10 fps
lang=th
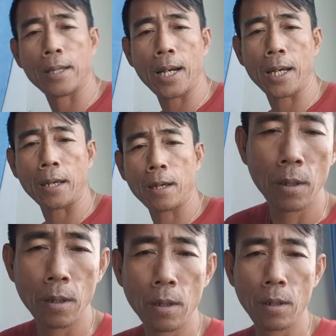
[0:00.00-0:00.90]
นได้
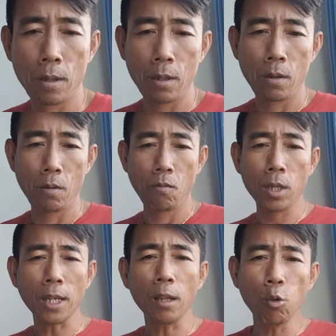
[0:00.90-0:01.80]
ไม่
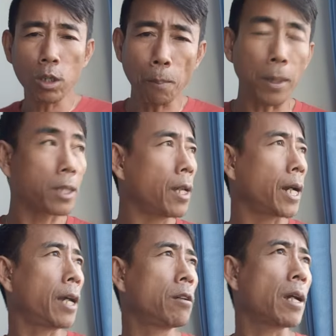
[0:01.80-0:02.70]
ใช่รู้ขี้เป็ดขี้
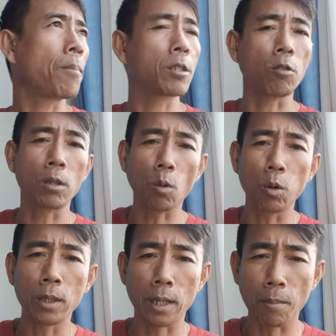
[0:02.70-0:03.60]
ไก่แล้วอยากมาสอนคน
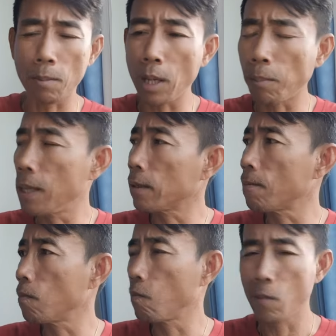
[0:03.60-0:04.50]
นะมันยังมี
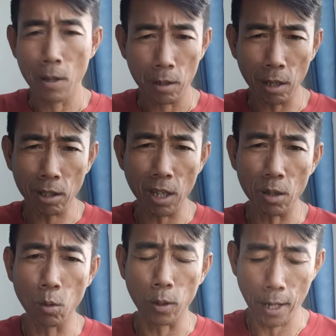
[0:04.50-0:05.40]
ทิฏฐิอ
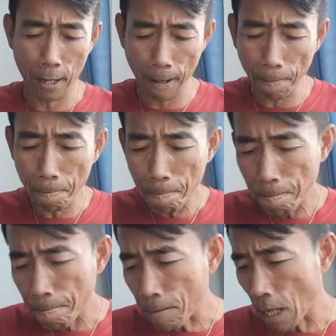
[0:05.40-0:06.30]
ยู่นะฮะ
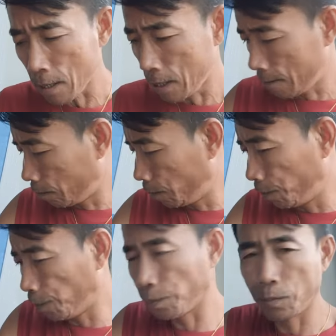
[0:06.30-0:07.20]
อืม